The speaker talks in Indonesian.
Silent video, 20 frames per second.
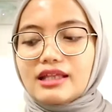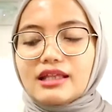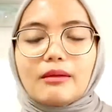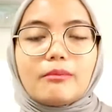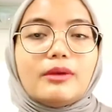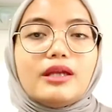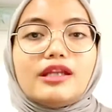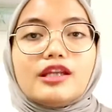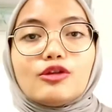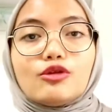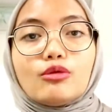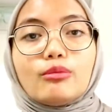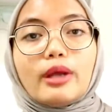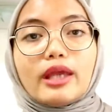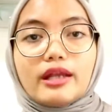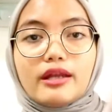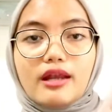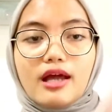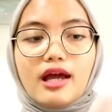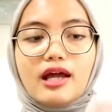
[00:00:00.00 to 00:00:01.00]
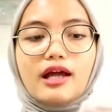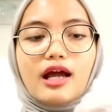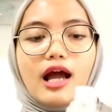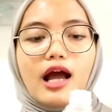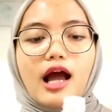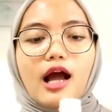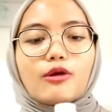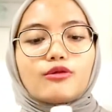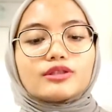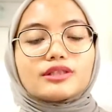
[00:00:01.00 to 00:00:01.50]
tapi ini tuh beda
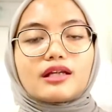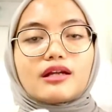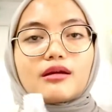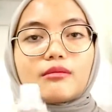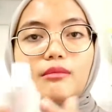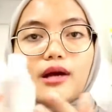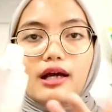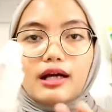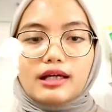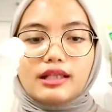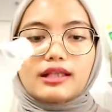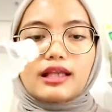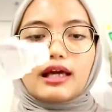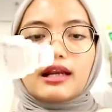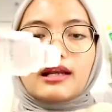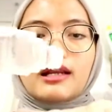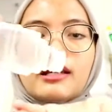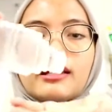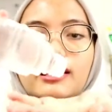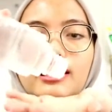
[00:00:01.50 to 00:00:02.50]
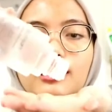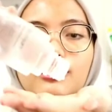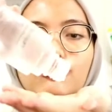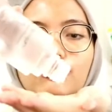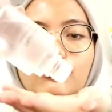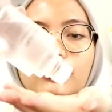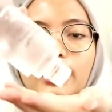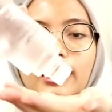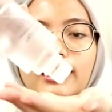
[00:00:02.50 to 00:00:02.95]
aku senang banget karena dia tuh